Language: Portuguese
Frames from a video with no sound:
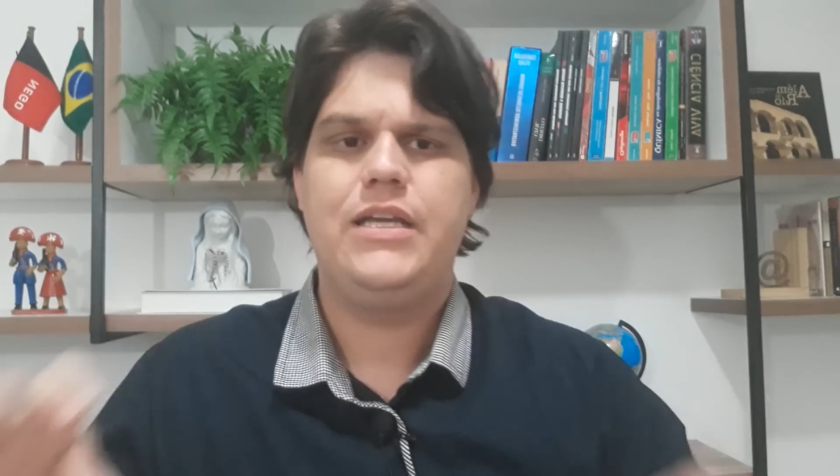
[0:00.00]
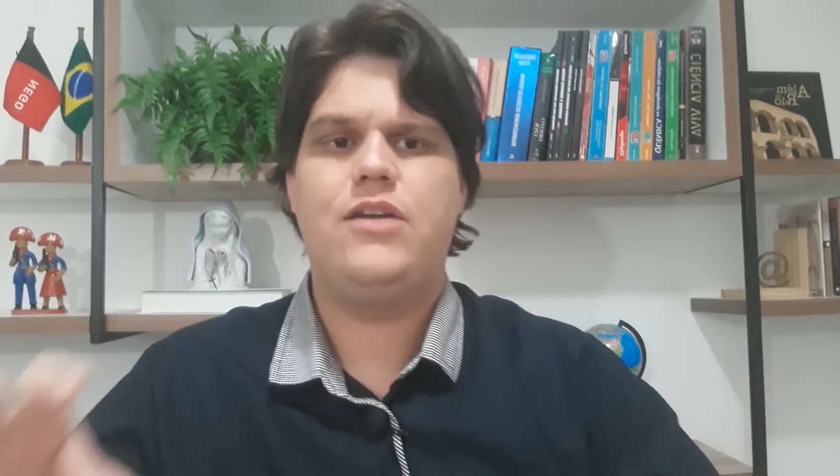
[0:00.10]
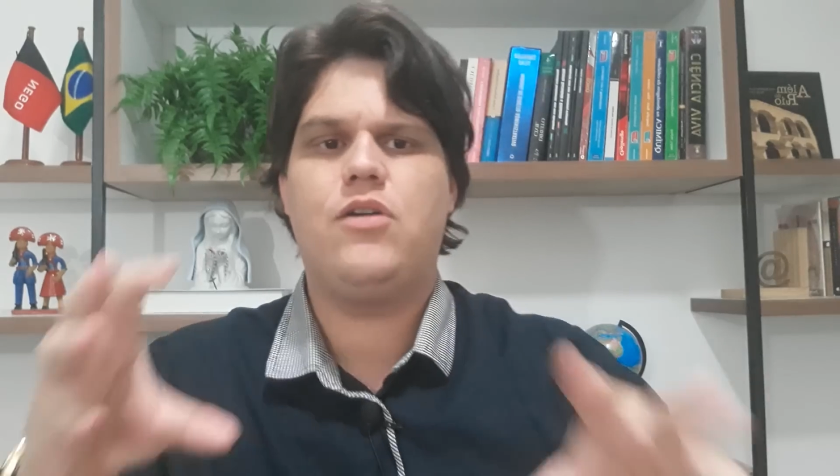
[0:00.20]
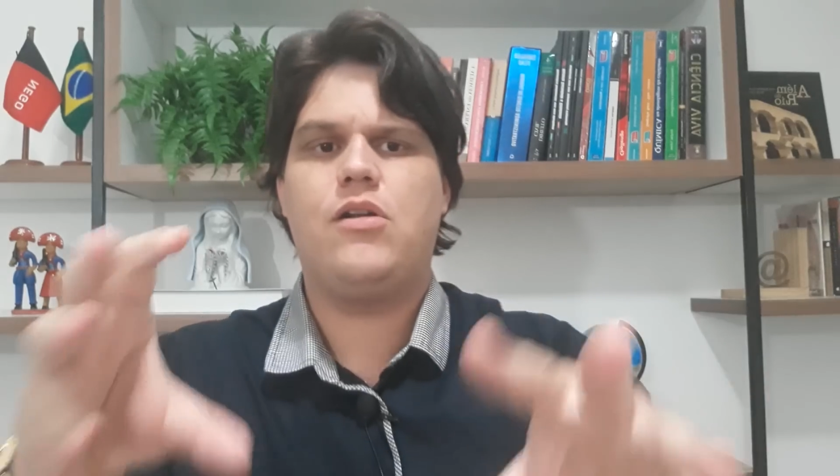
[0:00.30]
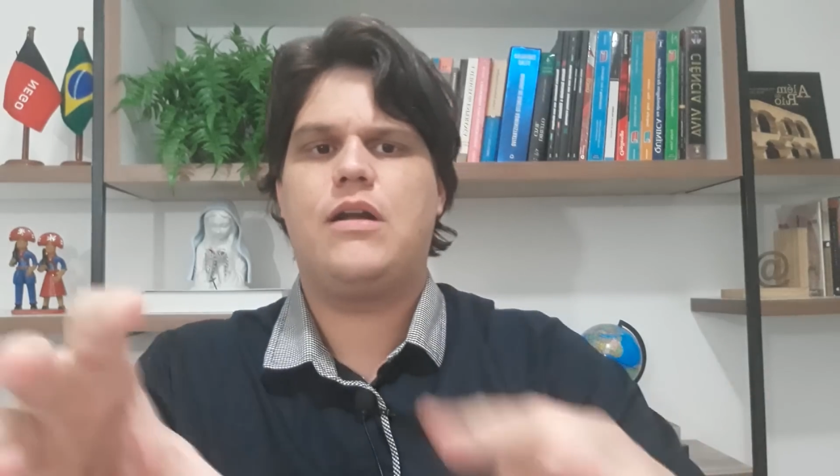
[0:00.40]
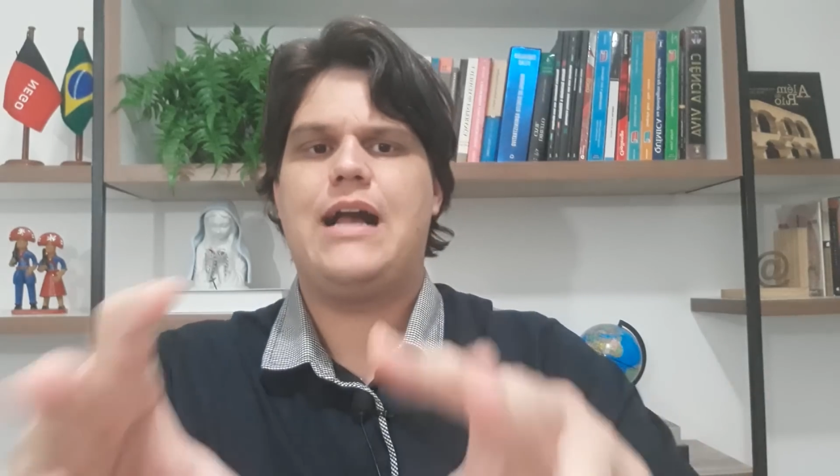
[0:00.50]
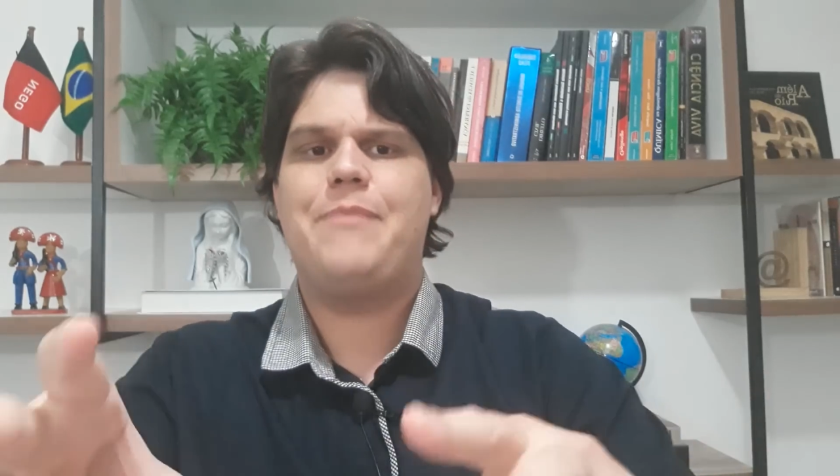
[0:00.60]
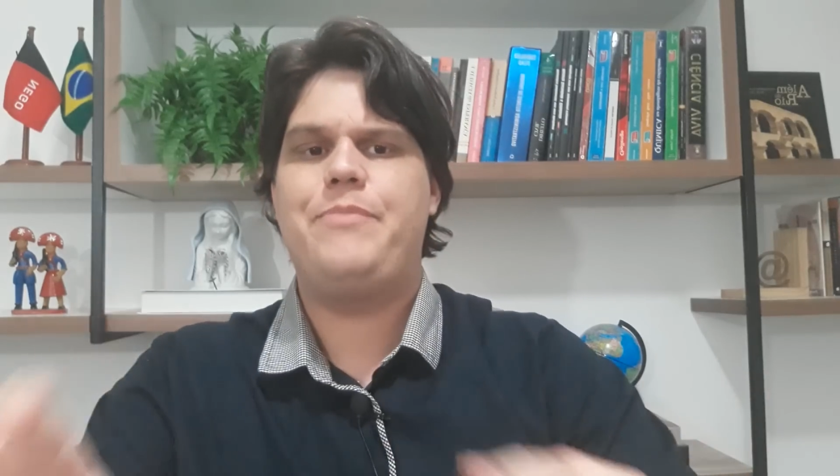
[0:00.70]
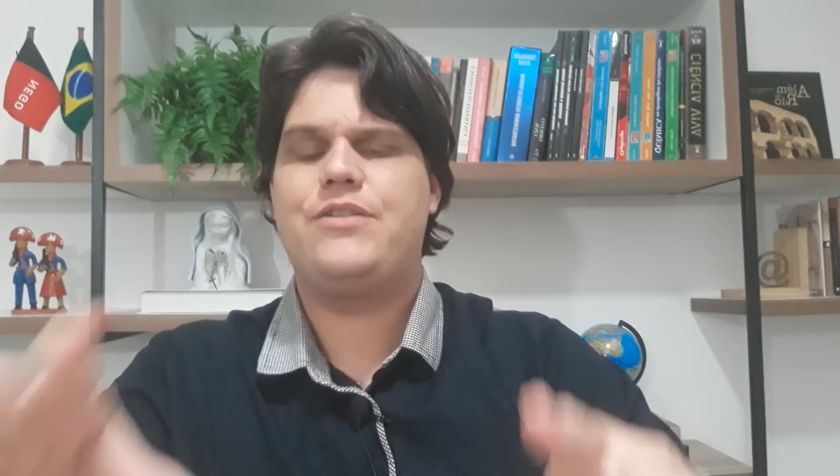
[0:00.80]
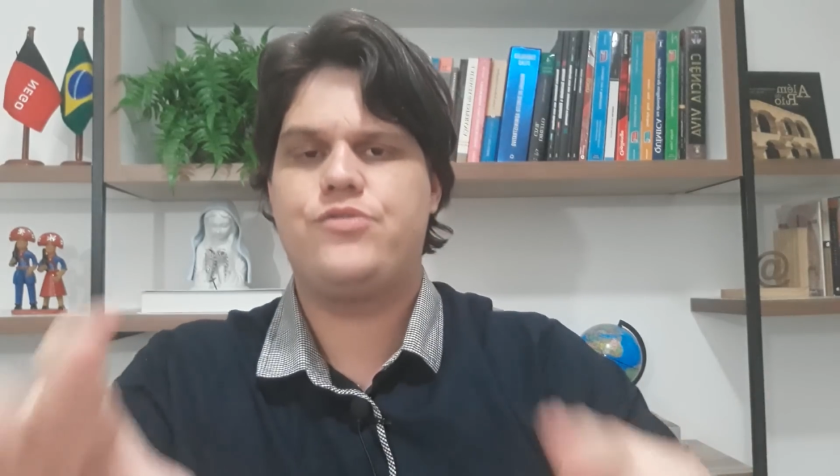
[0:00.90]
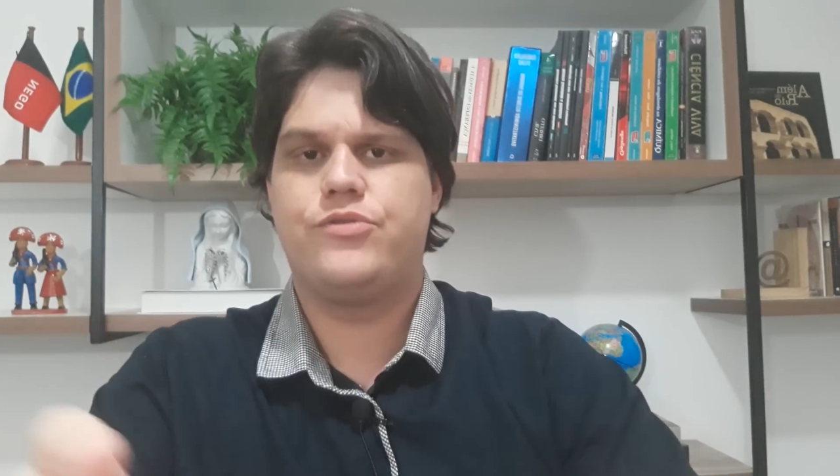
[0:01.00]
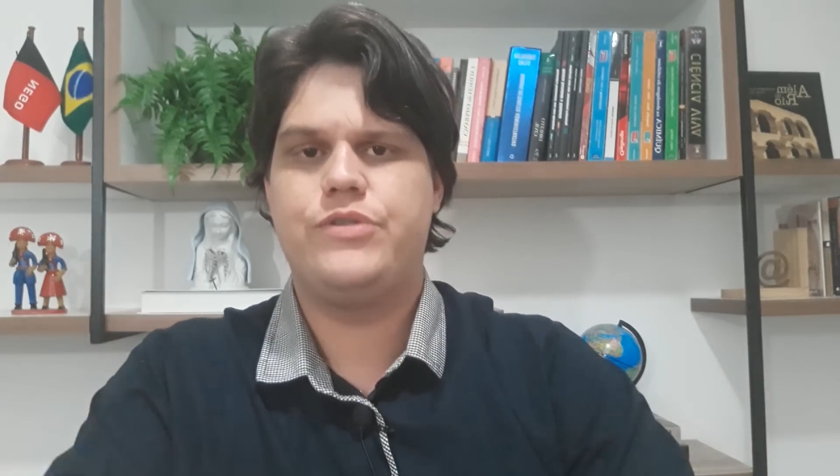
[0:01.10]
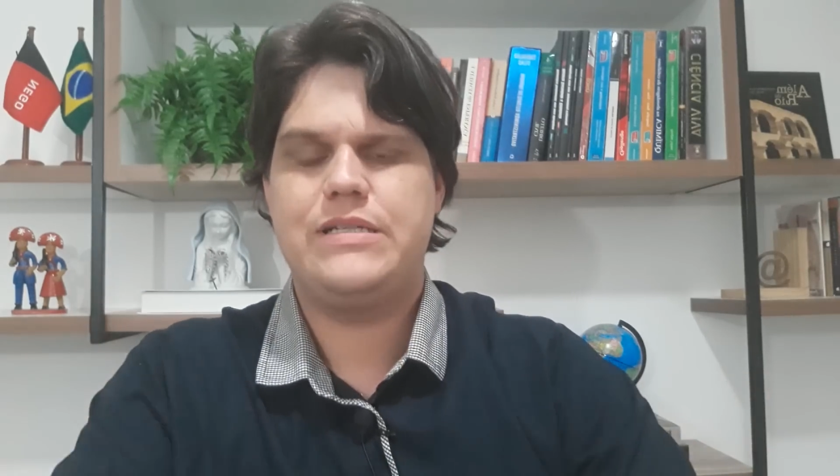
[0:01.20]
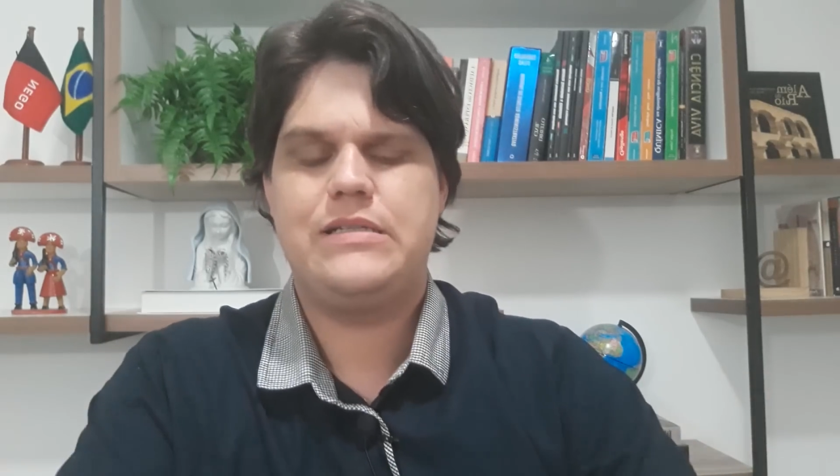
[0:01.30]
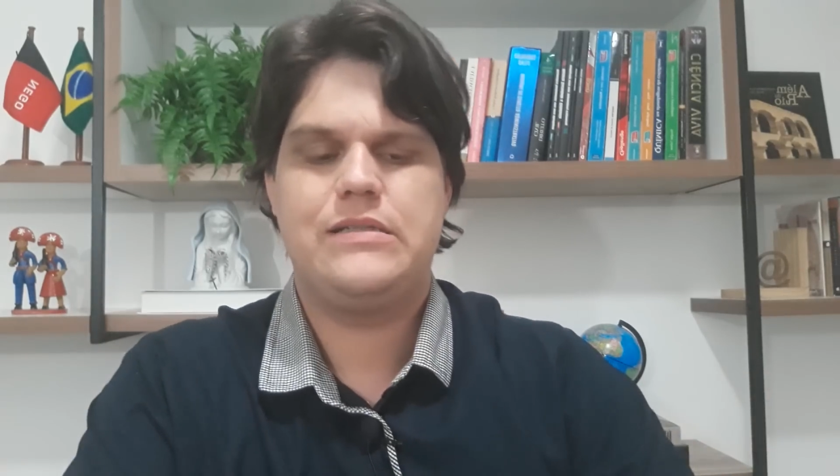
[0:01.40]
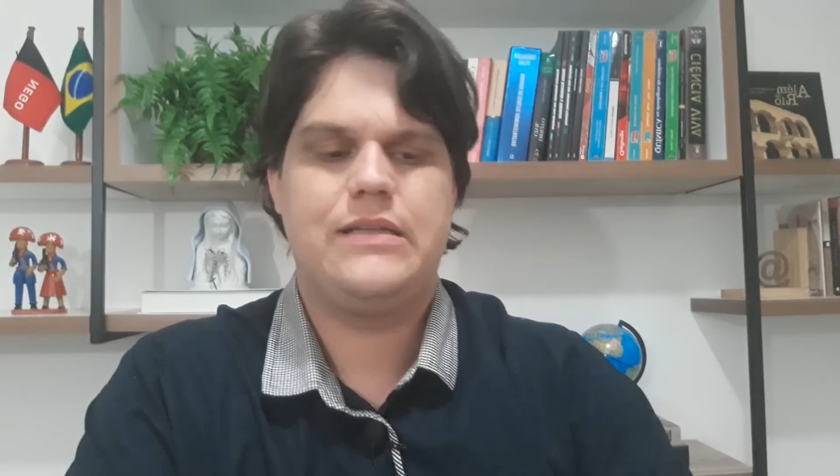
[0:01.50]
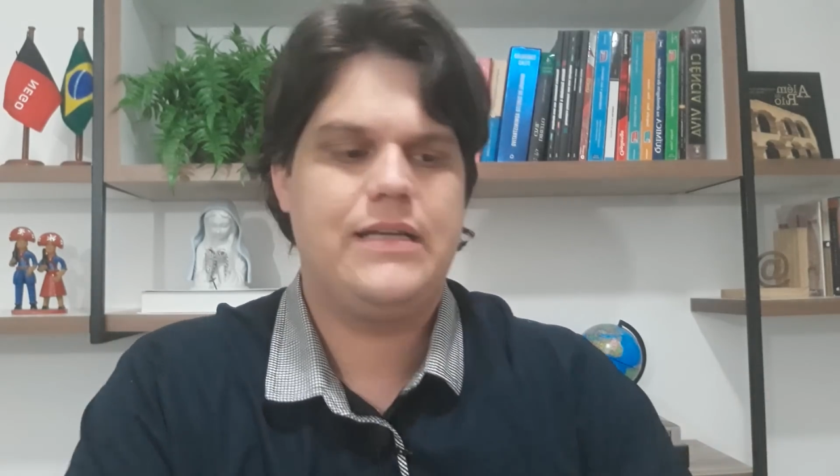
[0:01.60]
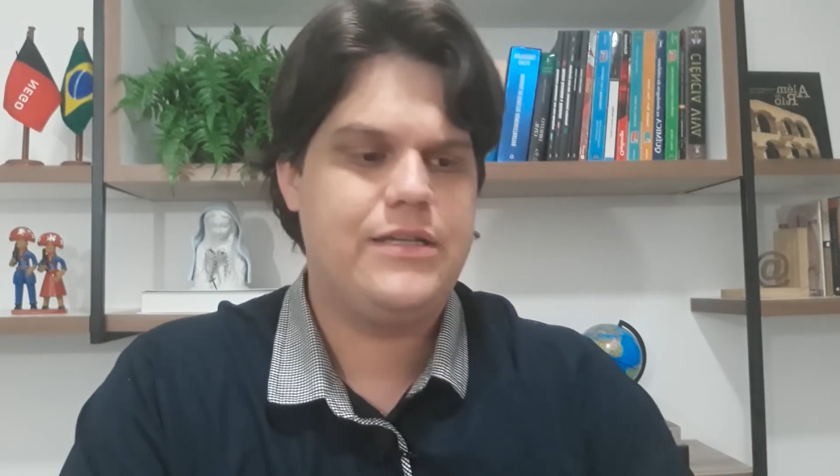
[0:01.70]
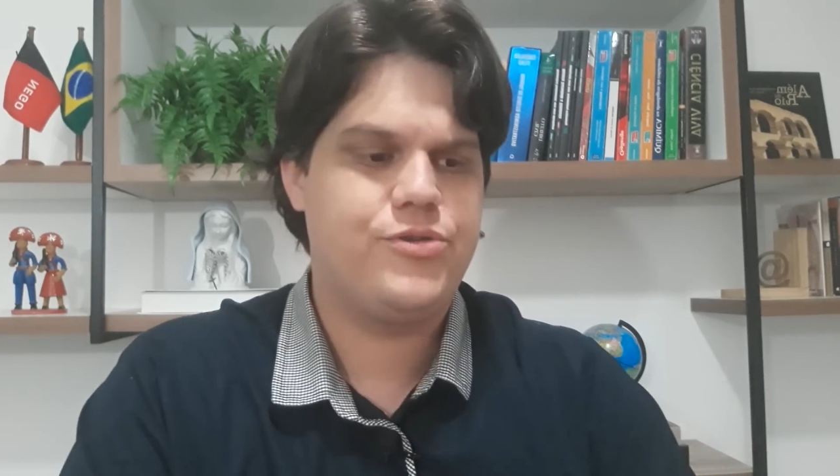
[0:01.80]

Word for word: e colocar pessoas, né,